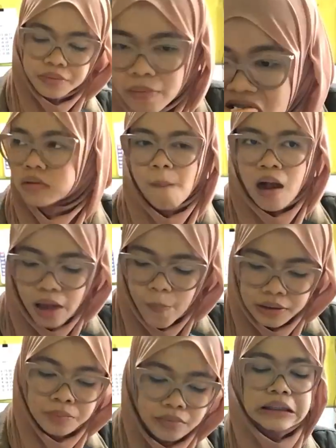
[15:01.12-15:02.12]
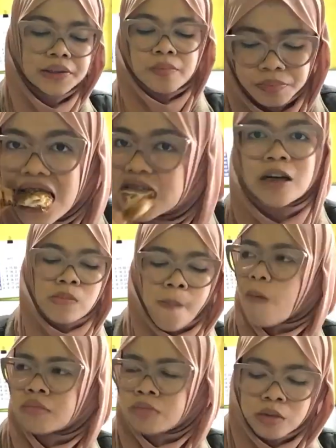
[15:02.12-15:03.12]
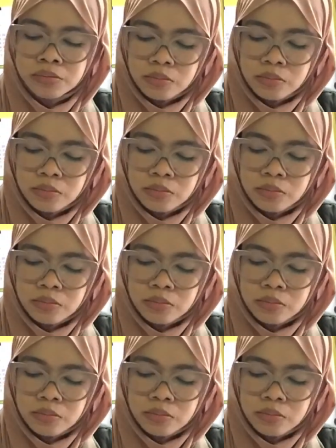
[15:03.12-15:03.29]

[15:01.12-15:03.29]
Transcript: Sobat Abu Cigi, sampai sini dulu